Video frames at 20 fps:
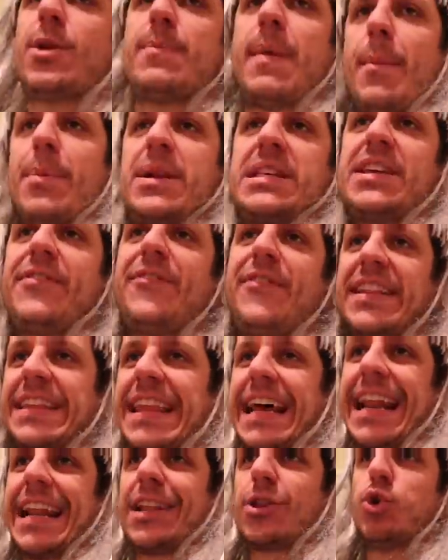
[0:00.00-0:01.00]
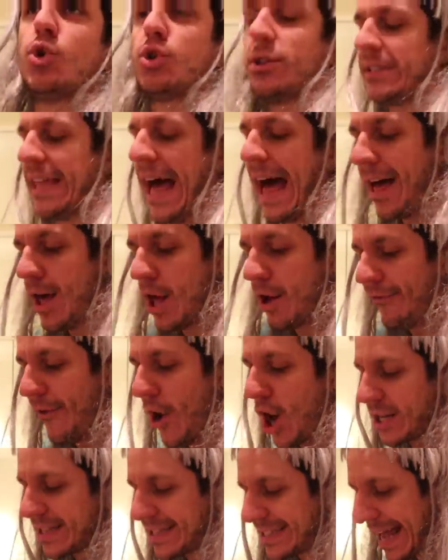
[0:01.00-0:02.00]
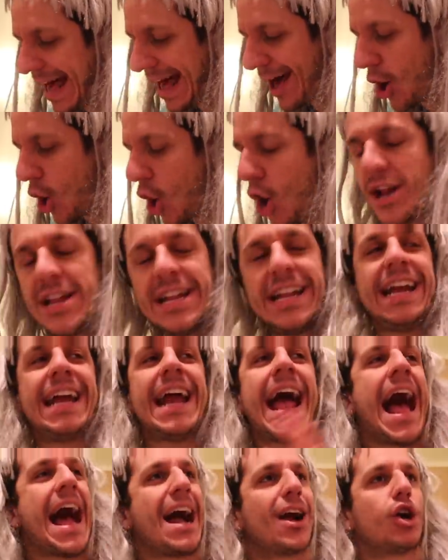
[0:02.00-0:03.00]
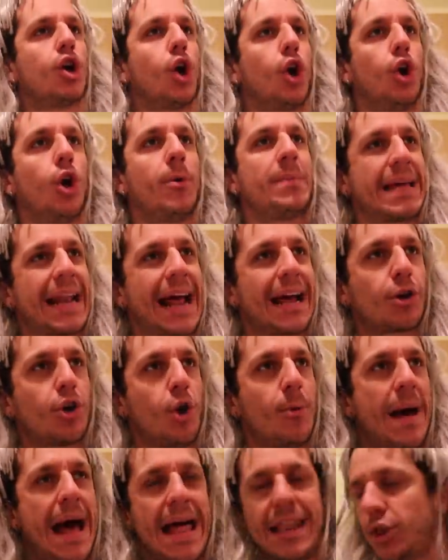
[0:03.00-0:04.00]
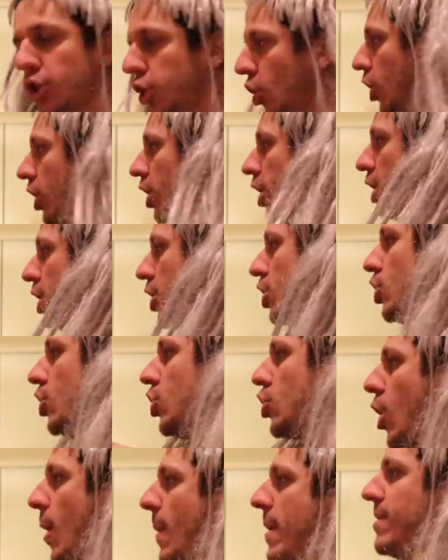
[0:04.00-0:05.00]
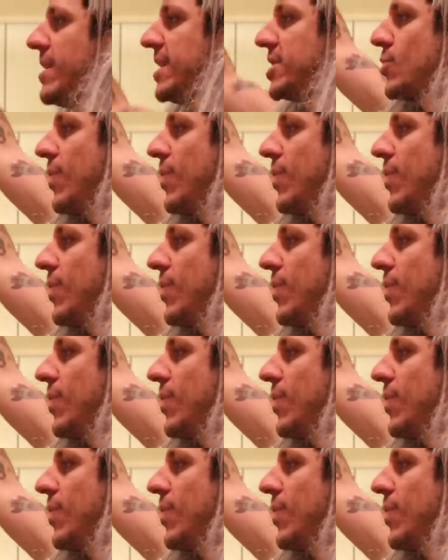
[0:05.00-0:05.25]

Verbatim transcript: e dobbiamo disinfettarla tutta. Forza, ogni angolo, mi raccomando. Come una